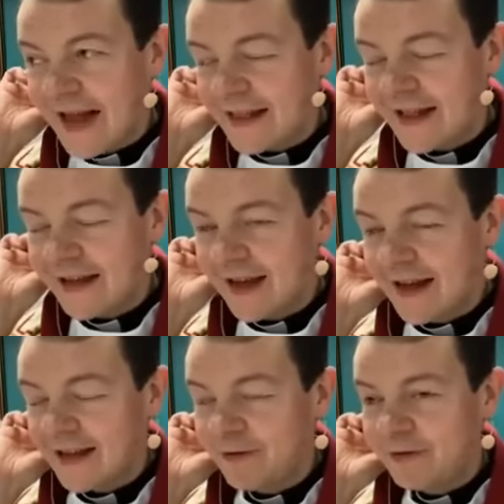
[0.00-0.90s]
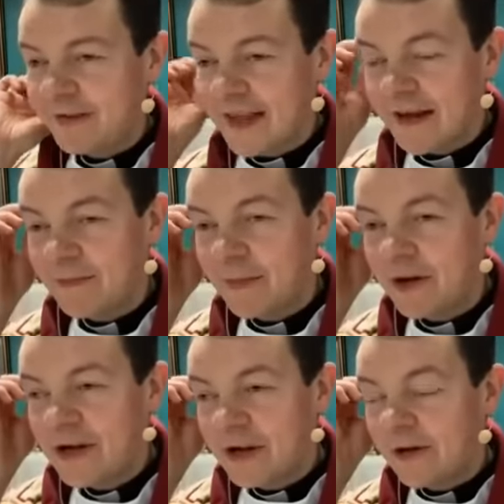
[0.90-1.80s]
hace, hace un
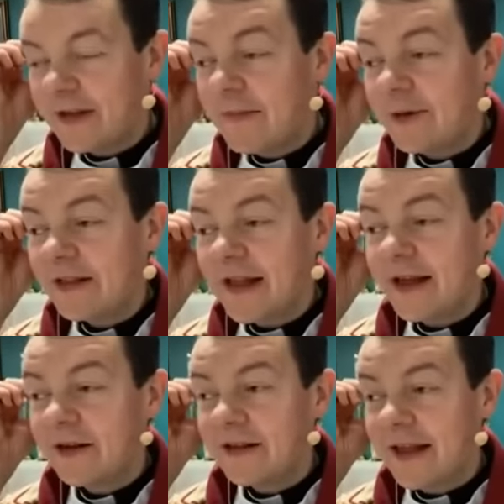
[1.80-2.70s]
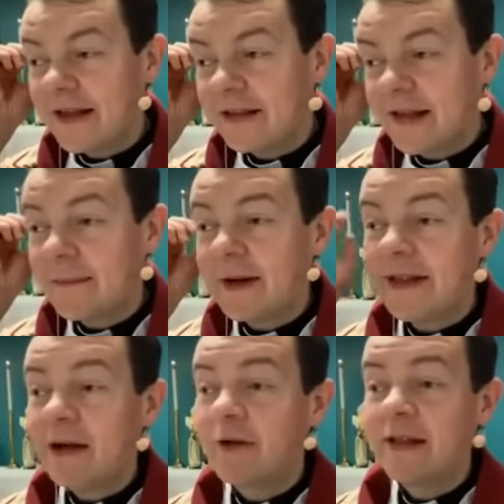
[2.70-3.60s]
tiempo, yo siempre tengo, siempre
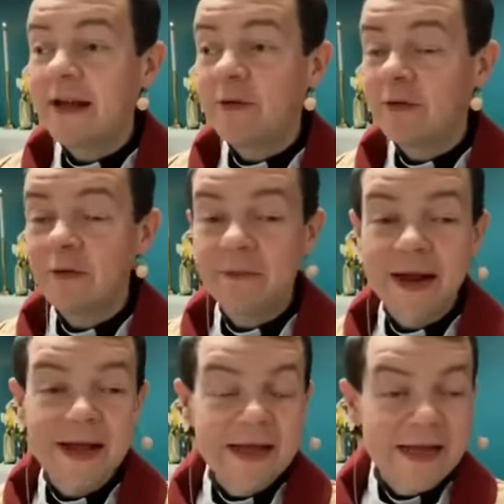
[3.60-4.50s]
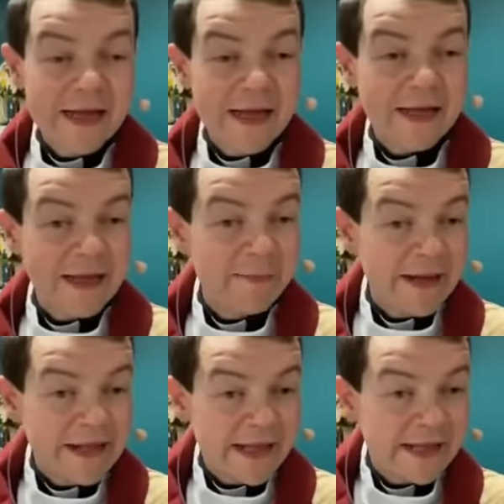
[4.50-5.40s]
tengo esa costumbre eh, de
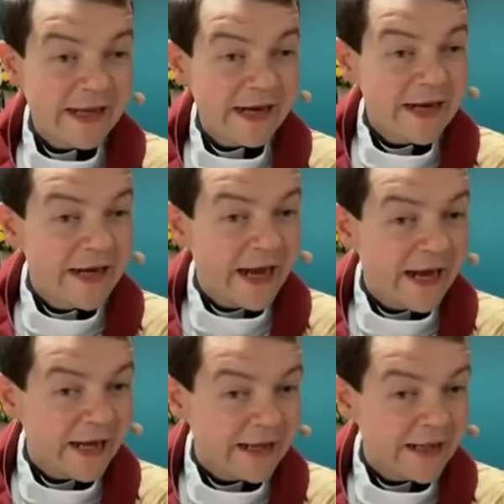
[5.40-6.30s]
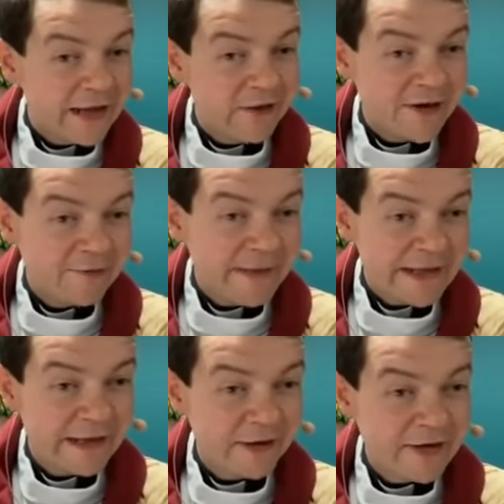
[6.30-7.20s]
bendecir a las señoras
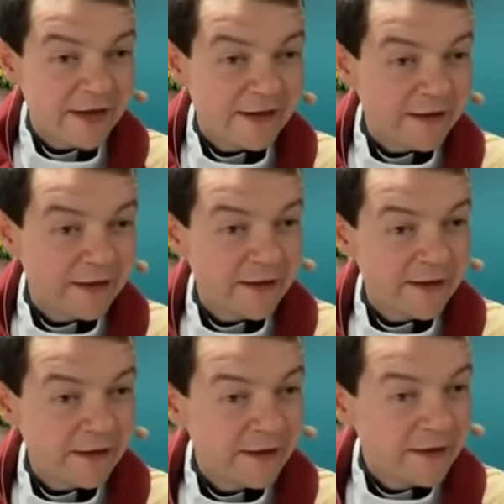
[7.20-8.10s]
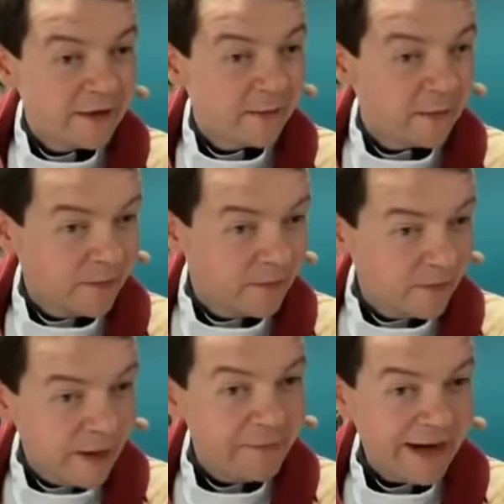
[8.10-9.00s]
panzonas eh,
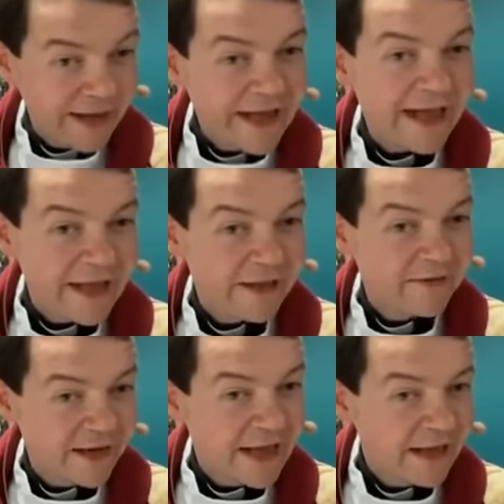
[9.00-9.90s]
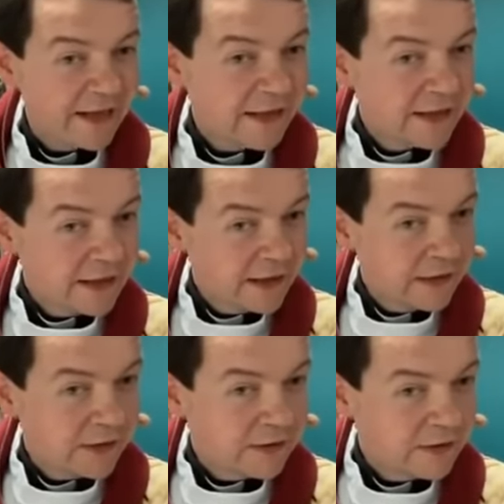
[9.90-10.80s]
embarazadas, ¿verdad?
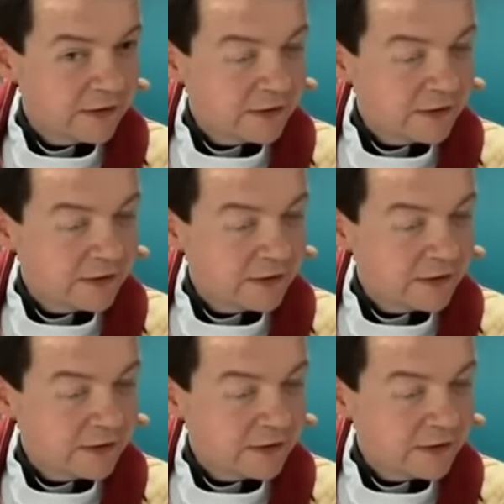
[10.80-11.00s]
¿No?